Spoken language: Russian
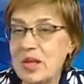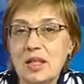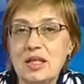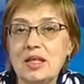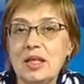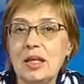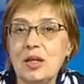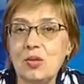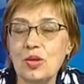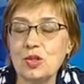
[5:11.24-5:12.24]

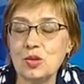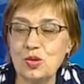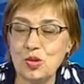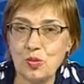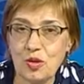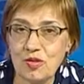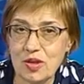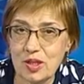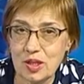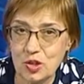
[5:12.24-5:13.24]
Население у нас очень
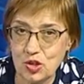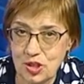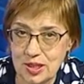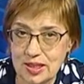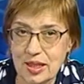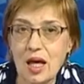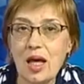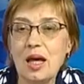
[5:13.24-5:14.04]
привыкло лечиться.